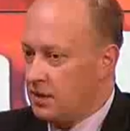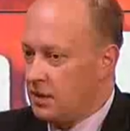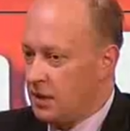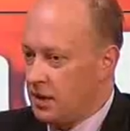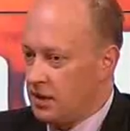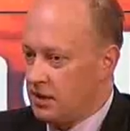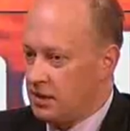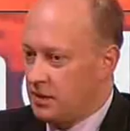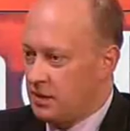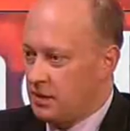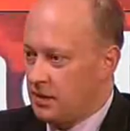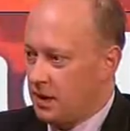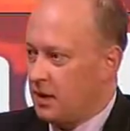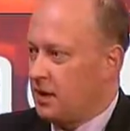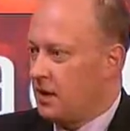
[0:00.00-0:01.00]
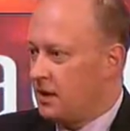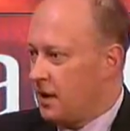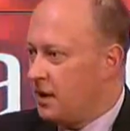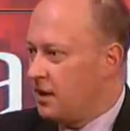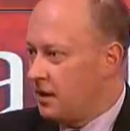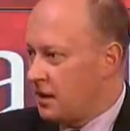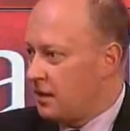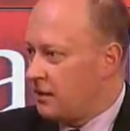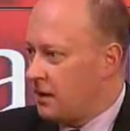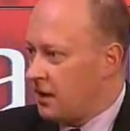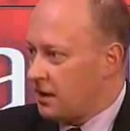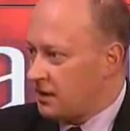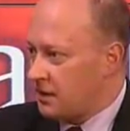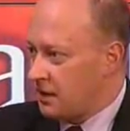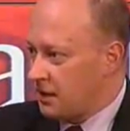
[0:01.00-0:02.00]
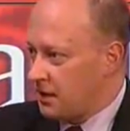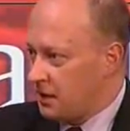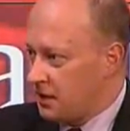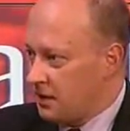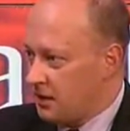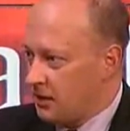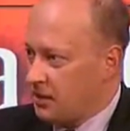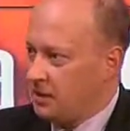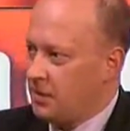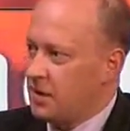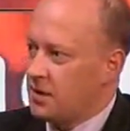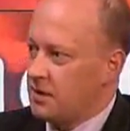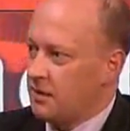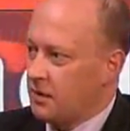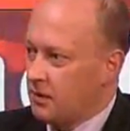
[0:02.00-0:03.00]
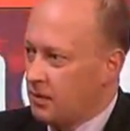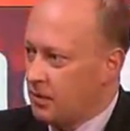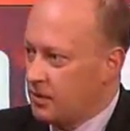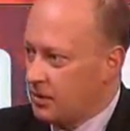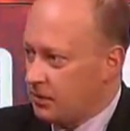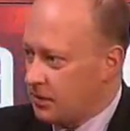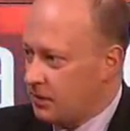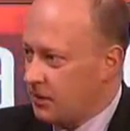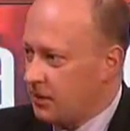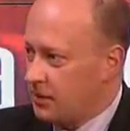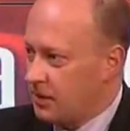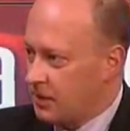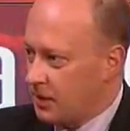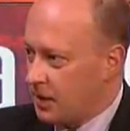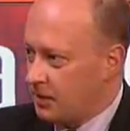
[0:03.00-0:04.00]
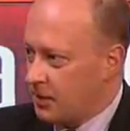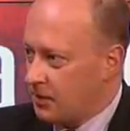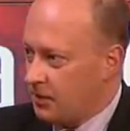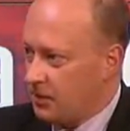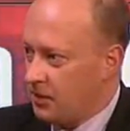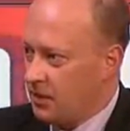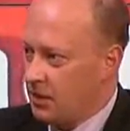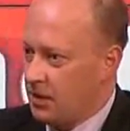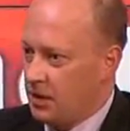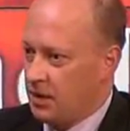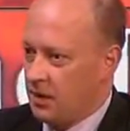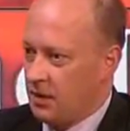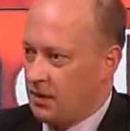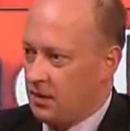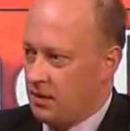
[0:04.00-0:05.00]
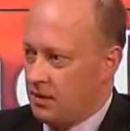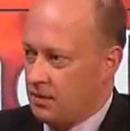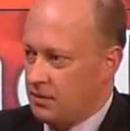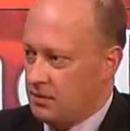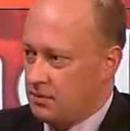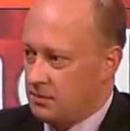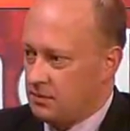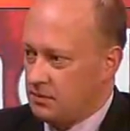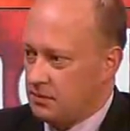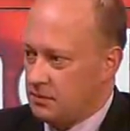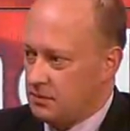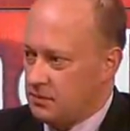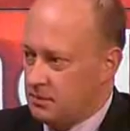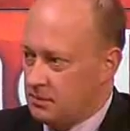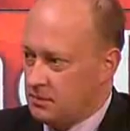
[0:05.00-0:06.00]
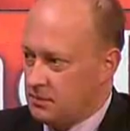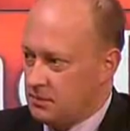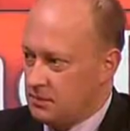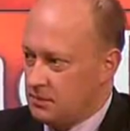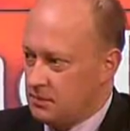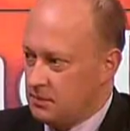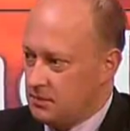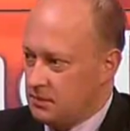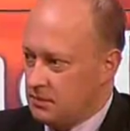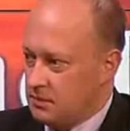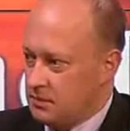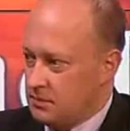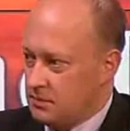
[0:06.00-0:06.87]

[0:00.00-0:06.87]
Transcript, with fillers: кризис региональный, кавказский. Он имеет свою логику, свою динамику. Я имею в виду э, вот уже не